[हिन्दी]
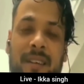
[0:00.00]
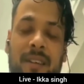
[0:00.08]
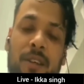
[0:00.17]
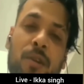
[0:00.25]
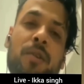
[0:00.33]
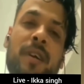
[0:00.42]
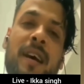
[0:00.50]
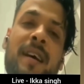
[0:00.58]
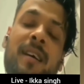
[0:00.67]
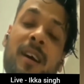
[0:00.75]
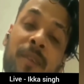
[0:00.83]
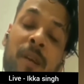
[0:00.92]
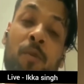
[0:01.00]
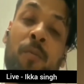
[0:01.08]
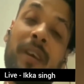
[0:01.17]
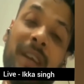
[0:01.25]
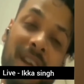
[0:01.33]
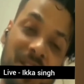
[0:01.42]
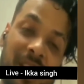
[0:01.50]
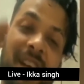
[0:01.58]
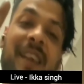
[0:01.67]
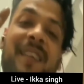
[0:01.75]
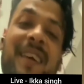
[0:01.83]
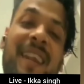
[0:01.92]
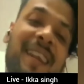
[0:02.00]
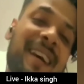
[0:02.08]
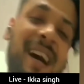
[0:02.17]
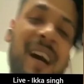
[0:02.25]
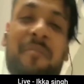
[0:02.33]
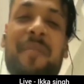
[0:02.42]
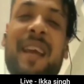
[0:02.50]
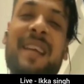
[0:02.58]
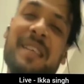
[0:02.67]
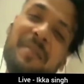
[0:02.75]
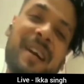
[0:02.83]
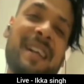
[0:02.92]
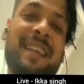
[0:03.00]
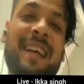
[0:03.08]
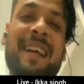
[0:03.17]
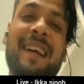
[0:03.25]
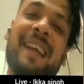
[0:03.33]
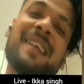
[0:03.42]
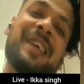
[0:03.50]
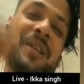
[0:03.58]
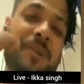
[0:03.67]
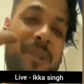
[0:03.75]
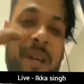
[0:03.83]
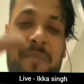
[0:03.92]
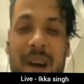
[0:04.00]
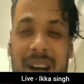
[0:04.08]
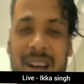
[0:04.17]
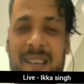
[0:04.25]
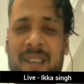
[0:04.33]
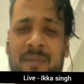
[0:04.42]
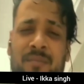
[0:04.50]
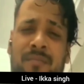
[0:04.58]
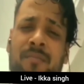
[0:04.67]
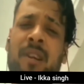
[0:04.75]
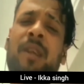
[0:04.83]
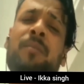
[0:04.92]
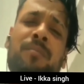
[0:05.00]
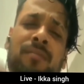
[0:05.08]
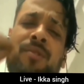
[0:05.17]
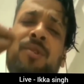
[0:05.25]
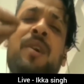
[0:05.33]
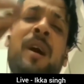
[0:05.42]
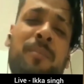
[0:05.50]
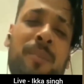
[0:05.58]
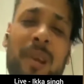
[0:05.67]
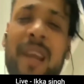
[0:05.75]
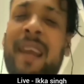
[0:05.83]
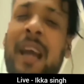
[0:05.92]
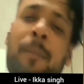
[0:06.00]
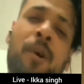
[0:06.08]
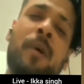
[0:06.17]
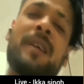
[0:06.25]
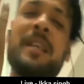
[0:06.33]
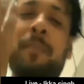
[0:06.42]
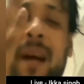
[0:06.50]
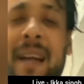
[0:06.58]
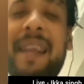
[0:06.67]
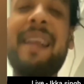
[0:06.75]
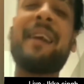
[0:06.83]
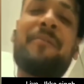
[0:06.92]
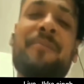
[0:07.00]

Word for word: देखो यार आपके मुंह में घी शक्कर सर आपने ऐसी बात कही अगर ये सच हो जाए मां कसम मतलब जो आप बोलेंगे आपको वैसी पार्टी है